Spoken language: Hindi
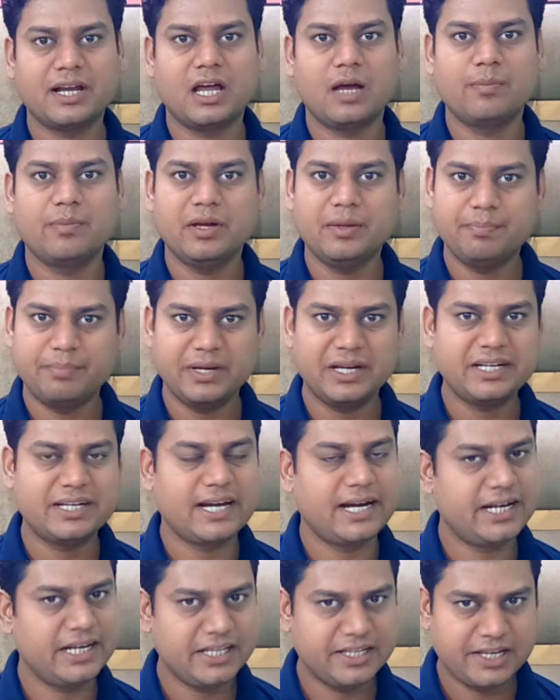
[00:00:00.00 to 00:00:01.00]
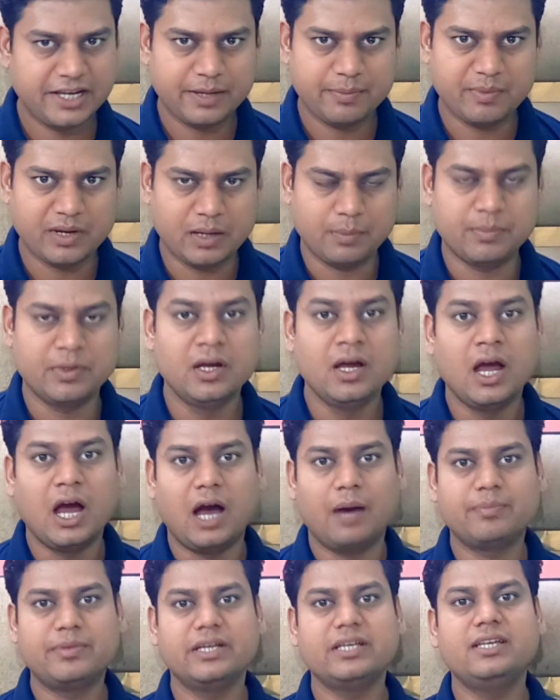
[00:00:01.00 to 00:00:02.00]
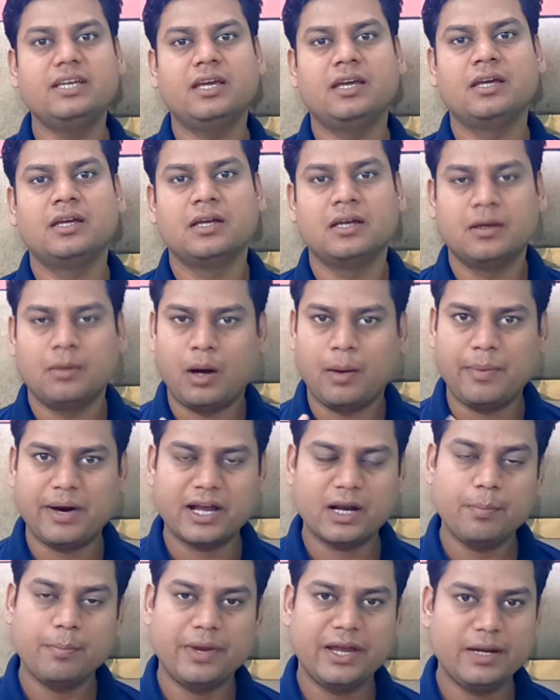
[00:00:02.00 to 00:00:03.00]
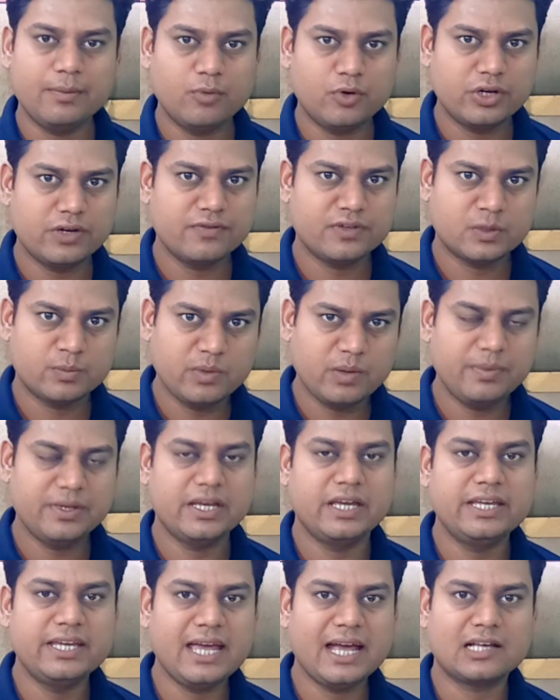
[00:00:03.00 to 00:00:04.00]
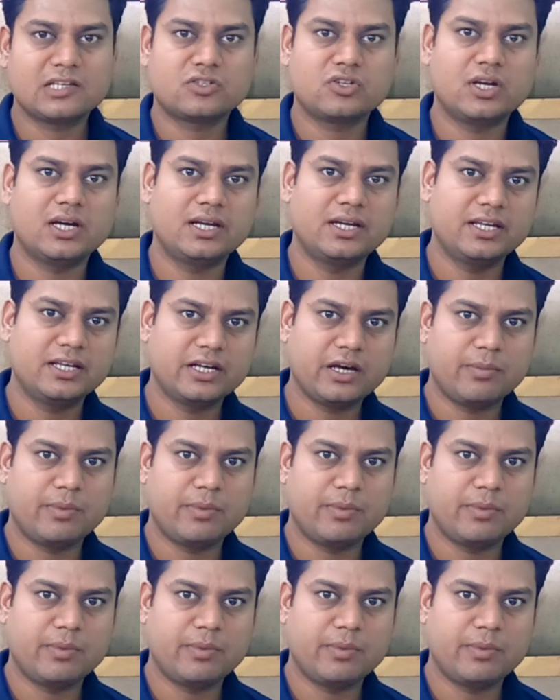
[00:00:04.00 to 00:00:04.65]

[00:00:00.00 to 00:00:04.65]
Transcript: का नाम है बिग डैडी गेम ऐप अब देखिए हमारा मेन मोटिव इसमें भी यही है एक्स्ट्रा अर्निंग